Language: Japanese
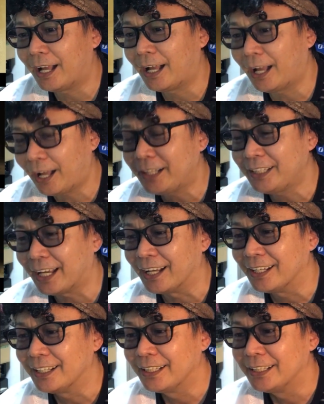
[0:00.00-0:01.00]
あれや
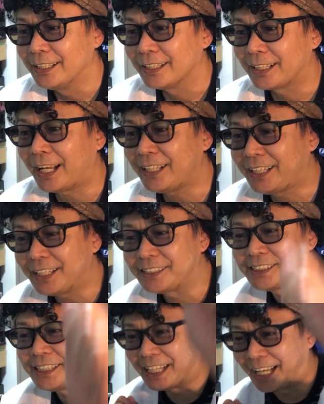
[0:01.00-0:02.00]
開会
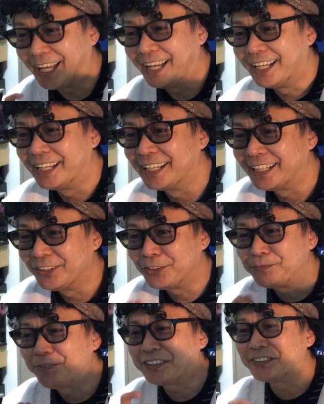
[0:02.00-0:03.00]
式や
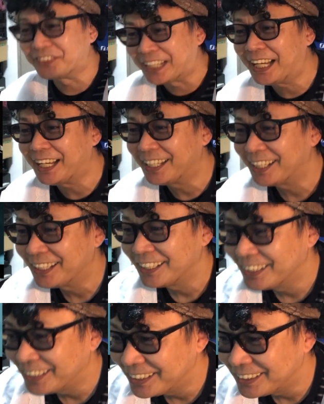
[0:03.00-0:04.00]
オリンピックのな
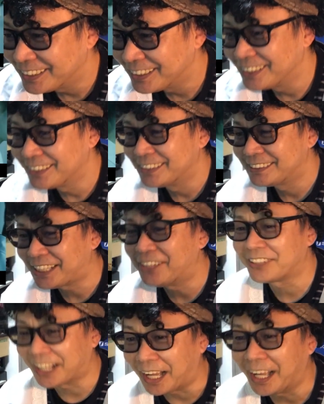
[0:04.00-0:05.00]
ちゃう
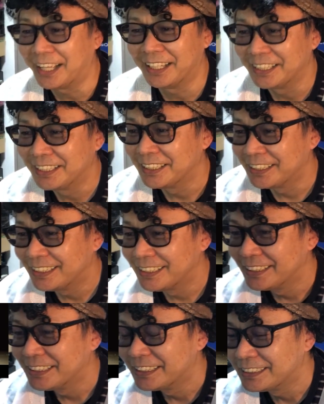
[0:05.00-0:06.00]
か
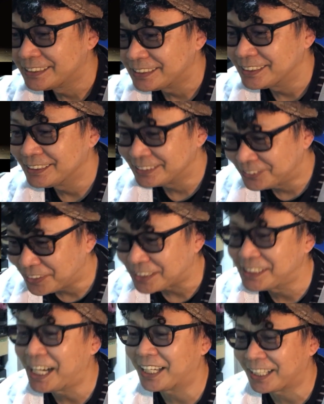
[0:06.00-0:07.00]
そんな
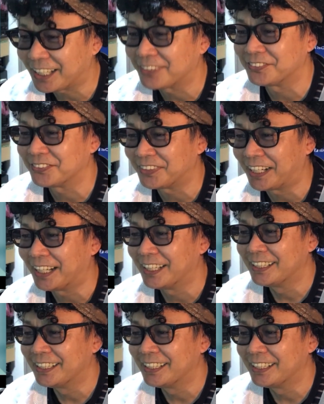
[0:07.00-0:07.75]
知らんかこの子らね